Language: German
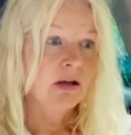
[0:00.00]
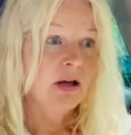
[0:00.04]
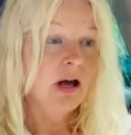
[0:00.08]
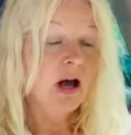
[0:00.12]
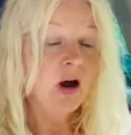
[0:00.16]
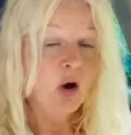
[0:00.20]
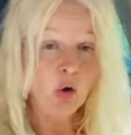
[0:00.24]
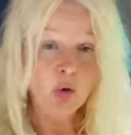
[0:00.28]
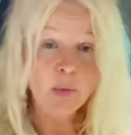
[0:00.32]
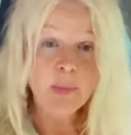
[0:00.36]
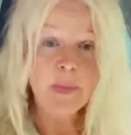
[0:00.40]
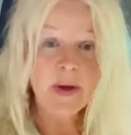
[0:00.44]

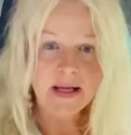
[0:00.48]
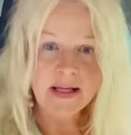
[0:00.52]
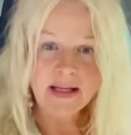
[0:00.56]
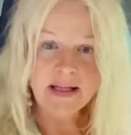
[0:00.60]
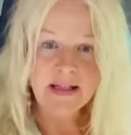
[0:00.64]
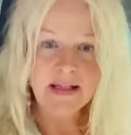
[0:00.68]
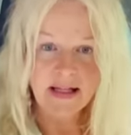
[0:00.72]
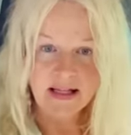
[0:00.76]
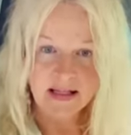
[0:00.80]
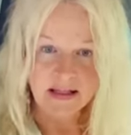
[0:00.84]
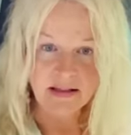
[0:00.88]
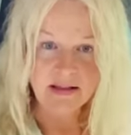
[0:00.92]
Auch bei
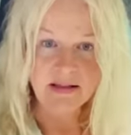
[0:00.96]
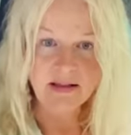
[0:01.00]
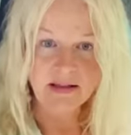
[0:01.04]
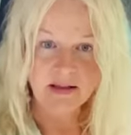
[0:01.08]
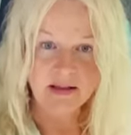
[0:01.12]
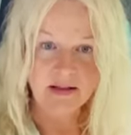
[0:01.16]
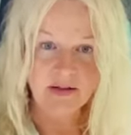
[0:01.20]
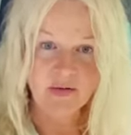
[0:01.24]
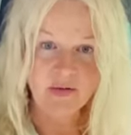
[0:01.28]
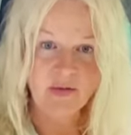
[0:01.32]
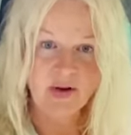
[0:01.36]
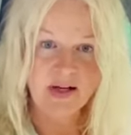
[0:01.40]
den
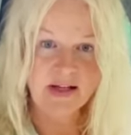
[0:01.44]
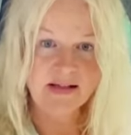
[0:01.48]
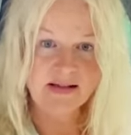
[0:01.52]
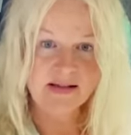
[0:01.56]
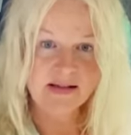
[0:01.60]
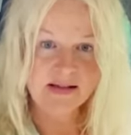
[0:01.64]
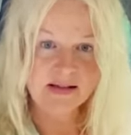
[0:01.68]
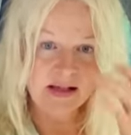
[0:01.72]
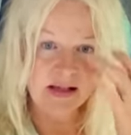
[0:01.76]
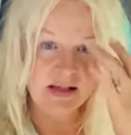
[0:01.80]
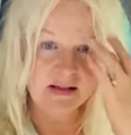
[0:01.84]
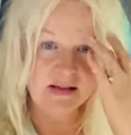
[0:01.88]
Kindern, weil
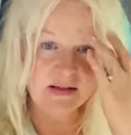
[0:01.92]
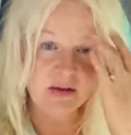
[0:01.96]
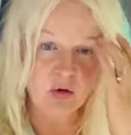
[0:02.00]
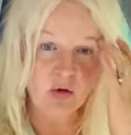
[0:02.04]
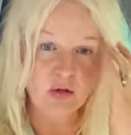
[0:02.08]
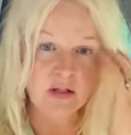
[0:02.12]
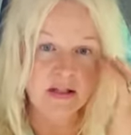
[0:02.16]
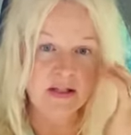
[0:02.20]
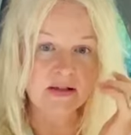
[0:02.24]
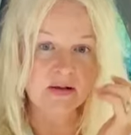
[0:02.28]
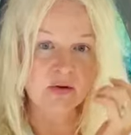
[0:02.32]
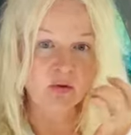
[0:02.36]
es ist ja jetzt
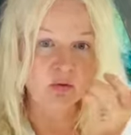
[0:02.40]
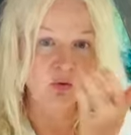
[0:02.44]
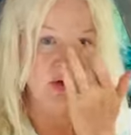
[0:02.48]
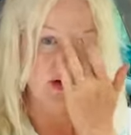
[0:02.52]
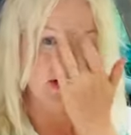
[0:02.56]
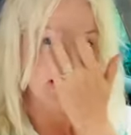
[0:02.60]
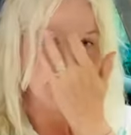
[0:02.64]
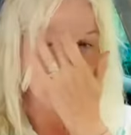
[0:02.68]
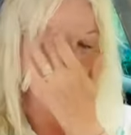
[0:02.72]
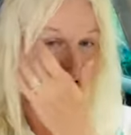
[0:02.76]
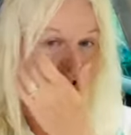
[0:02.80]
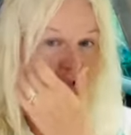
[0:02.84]
auch nicht so,
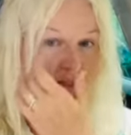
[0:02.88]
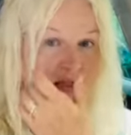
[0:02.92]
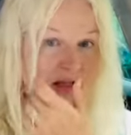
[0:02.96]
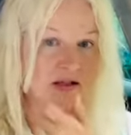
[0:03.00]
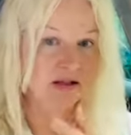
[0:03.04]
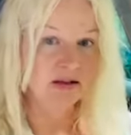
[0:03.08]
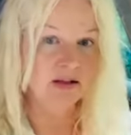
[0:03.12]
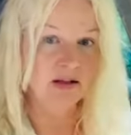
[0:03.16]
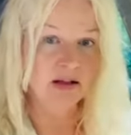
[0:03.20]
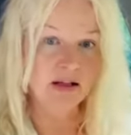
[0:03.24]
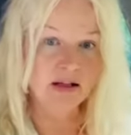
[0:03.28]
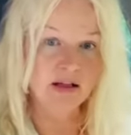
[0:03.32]
dass alle
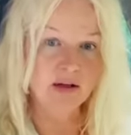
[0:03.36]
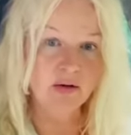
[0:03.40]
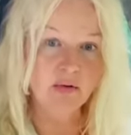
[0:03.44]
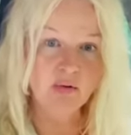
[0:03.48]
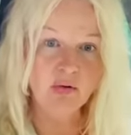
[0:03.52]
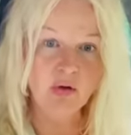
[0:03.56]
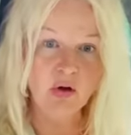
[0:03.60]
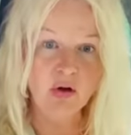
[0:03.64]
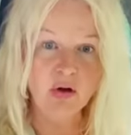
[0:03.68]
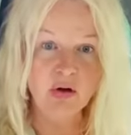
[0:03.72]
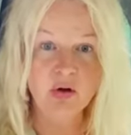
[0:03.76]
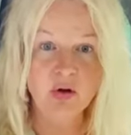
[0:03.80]
Kinder hier
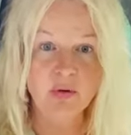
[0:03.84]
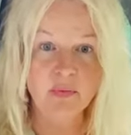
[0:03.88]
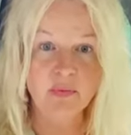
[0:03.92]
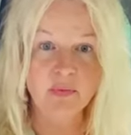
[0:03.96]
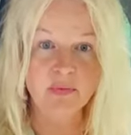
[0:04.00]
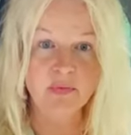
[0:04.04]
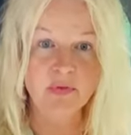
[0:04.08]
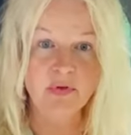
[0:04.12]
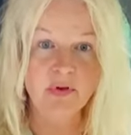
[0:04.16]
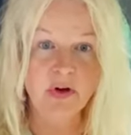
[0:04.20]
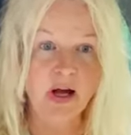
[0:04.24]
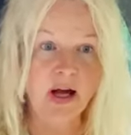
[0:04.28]

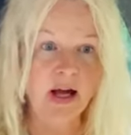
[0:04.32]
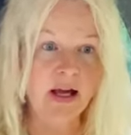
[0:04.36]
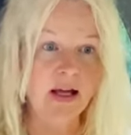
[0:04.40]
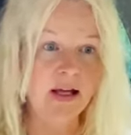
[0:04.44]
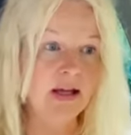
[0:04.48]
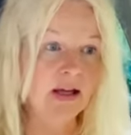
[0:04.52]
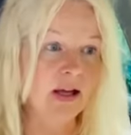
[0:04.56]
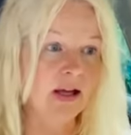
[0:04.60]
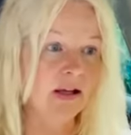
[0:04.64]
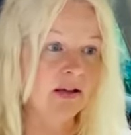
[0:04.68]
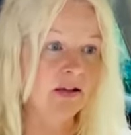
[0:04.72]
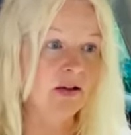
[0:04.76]
vollkommen
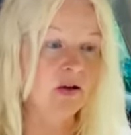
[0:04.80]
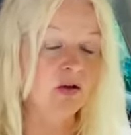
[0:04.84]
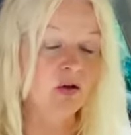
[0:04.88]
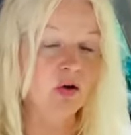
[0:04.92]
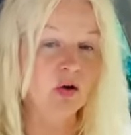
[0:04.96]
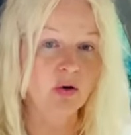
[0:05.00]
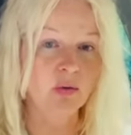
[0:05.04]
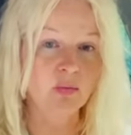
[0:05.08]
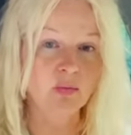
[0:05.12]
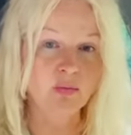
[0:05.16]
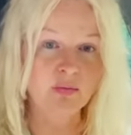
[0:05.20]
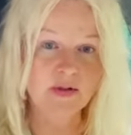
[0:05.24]
frei
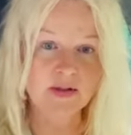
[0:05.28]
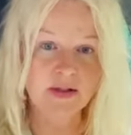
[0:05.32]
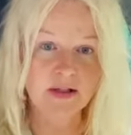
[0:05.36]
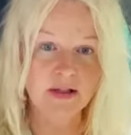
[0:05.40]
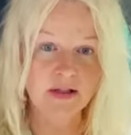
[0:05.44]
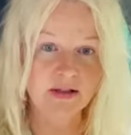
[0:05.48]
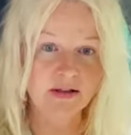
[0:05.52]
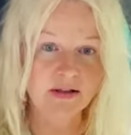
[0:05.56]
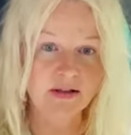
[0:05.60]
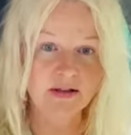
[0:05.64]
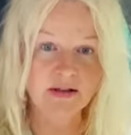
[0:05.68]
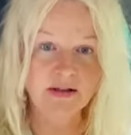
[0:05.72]
angekommen
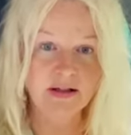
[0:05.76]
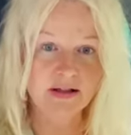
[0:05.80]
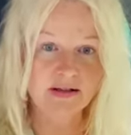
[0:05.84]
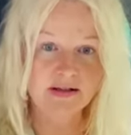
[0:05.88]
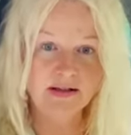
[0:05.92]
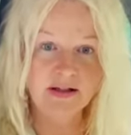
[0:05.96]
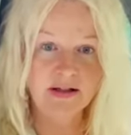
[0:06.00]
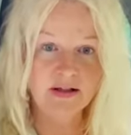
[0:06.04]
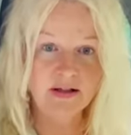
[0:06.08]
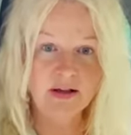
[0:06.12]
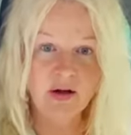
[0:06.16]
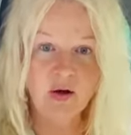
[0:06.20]
sind. Da
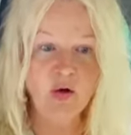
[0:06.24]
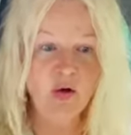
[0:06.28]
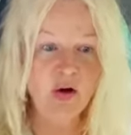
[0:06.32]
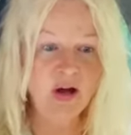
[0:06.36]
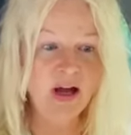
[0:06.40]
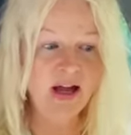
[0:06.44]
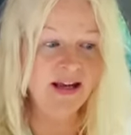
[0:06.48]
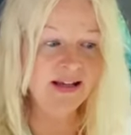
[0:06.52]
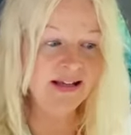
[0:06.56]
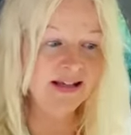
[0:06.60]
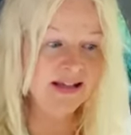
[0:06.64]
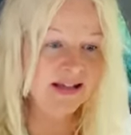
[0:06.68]
sind auch
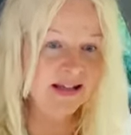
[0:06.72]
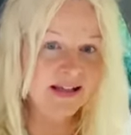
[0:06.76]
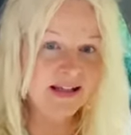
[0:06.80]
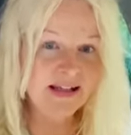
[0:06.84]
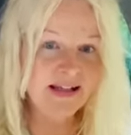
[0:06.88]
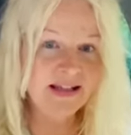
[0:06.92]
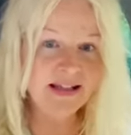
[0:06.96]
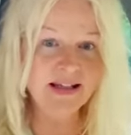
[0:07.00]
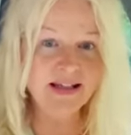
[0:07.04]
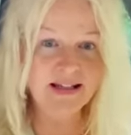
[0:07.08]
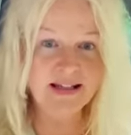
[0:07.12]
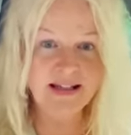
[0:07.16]
einige
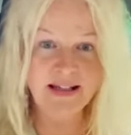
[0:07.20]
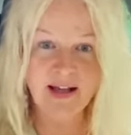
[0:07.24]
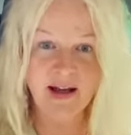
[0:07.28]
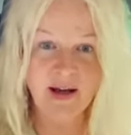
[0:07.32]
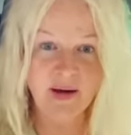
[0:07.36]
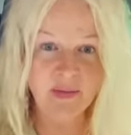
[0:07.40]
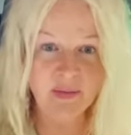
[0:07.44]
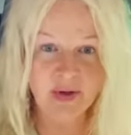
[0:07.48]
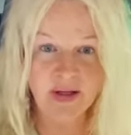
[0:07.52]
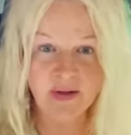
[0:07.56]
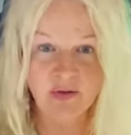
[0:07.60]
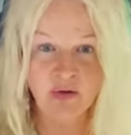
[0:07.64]
hier, die
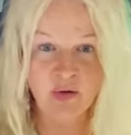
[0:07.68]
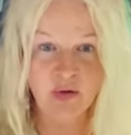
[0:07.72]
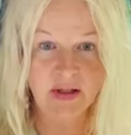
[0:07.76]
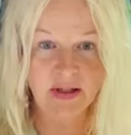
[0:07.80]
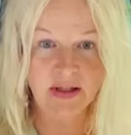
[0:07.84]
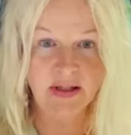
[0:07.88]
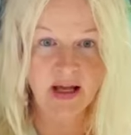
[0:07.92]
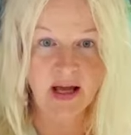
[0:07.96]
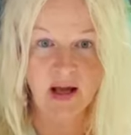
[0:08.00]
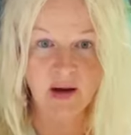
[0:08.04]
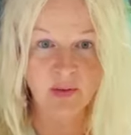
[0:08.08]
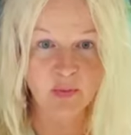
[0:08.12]
haben
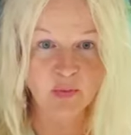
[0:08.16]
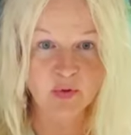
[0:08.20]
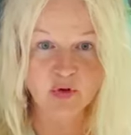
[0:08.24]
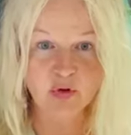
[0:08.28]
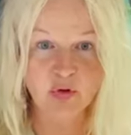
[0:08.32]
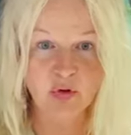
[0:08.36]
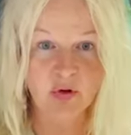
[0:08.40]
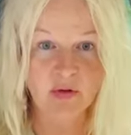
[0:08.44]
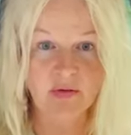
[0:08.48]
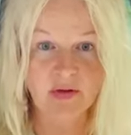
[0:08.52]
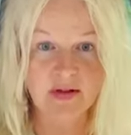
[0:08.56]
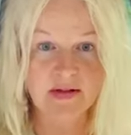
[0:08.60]
natürlich
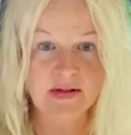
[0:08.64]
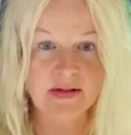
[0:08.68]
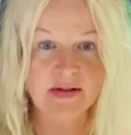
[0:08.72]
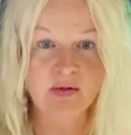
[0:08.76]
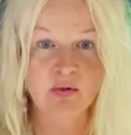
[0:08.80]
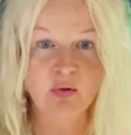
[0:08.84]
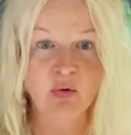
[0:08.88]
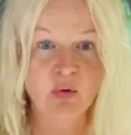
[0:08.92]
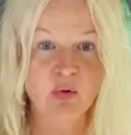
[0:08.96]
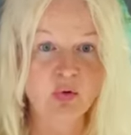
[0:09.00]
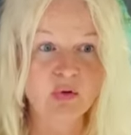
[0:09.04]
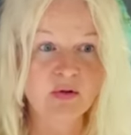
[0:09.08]
karmisch noch was
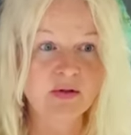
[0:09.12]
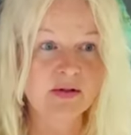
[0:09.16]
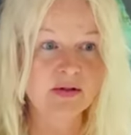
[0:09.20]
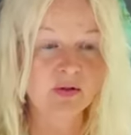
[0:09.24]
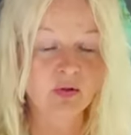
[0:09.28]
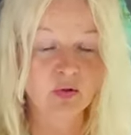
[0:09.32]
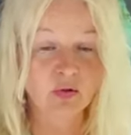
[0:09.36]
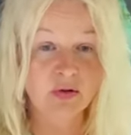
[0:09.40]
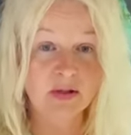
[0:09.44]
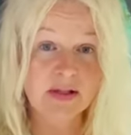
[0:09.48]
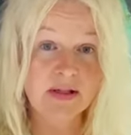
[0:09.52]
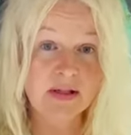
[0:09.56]
zu
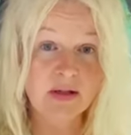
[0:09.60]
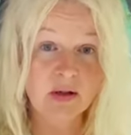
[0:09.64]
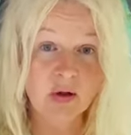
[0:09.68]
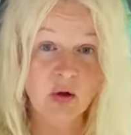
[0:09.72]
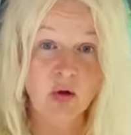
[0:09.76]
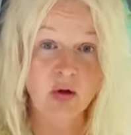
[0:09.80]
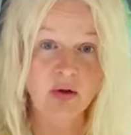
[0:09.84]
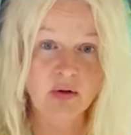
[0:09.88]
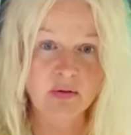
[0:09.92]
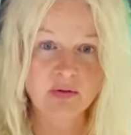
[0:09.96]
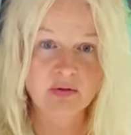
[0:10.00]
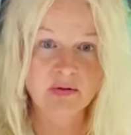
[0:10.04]
lösen und es
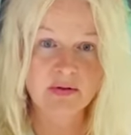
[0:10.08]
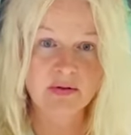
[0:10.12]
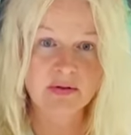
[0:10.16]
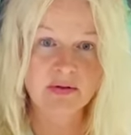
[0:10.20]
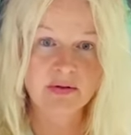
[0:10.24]
läuft.